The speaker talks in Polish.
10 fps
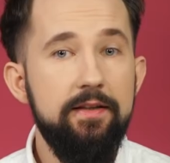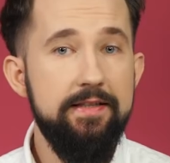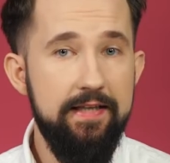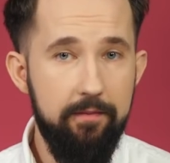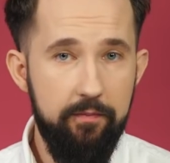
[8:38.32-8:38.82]
Te
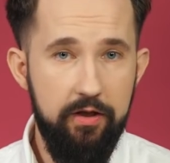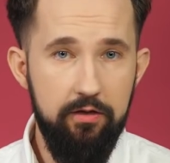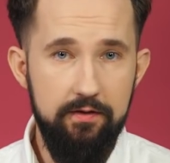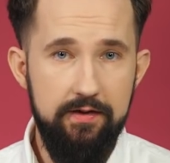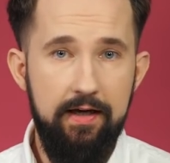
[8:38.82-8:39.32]
same
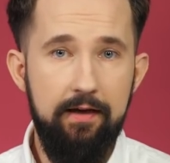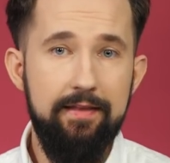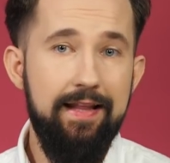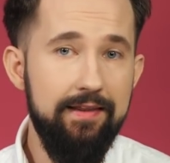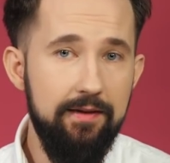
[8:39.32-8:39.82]
pieniądze
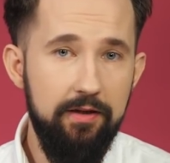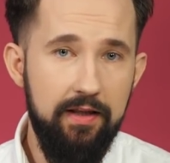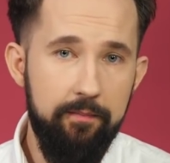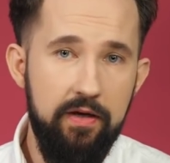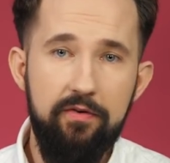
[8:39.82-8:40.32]
na tym
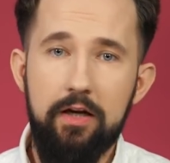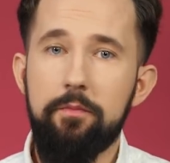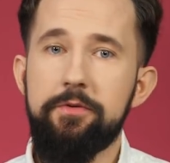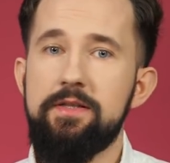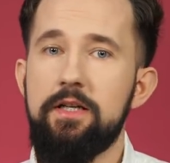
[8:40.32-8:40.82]
etapie
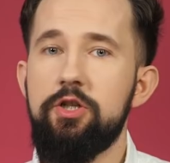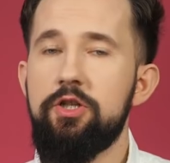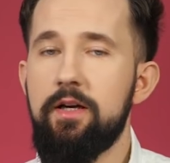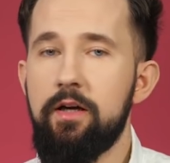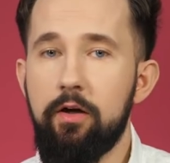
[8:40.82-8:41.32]
warto
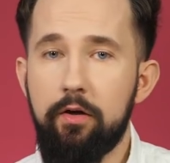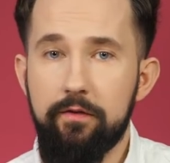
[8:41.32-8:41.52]
przeznaczyć na e,